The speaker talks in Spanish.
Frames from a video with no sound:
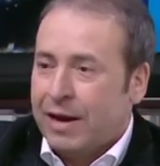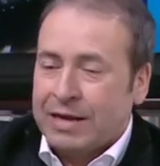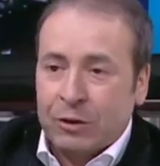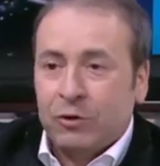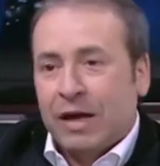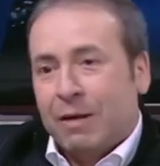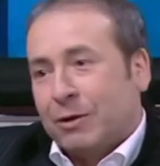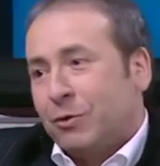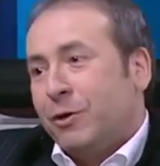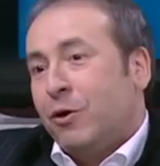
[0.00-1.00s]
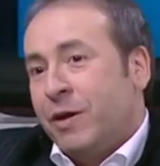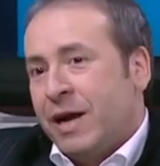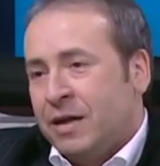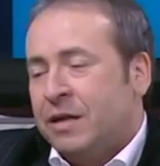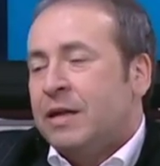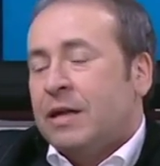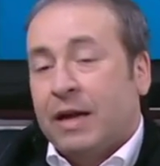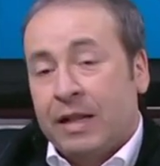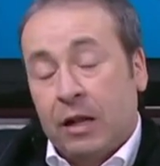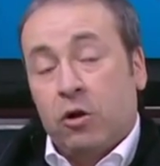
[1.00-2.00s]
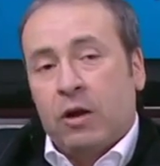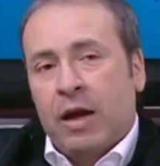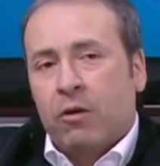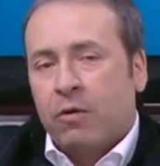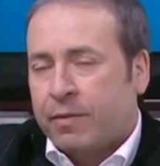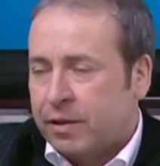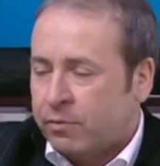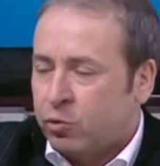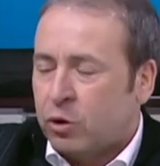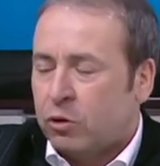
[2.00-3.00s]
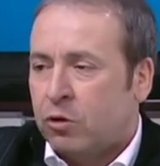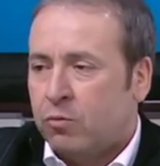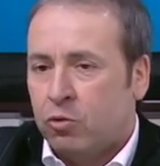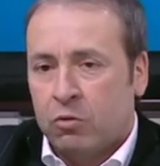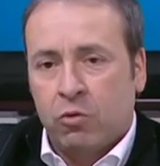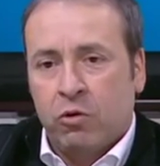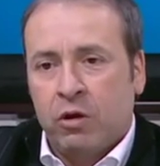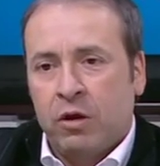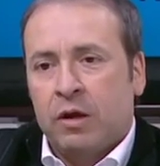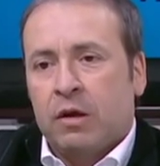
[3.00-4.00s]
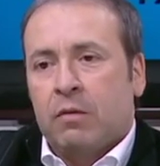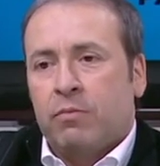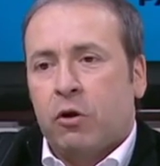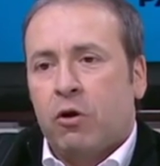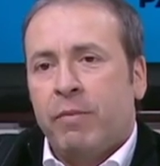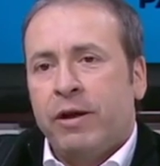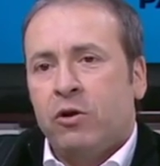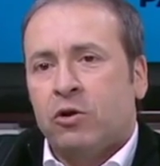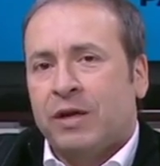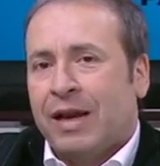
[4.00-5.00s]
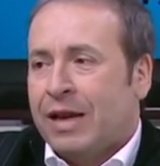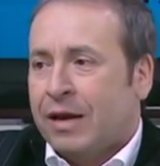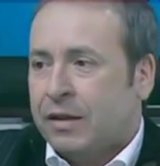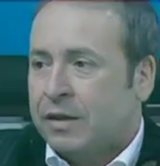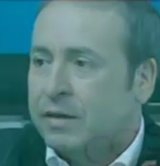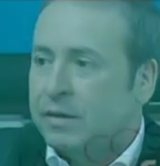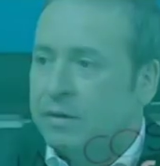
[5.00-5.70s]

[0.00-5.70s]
El asado estaba más o menos bien, el del dólar obviamente puso a todo el mundo muy, por lo menos, en alerta.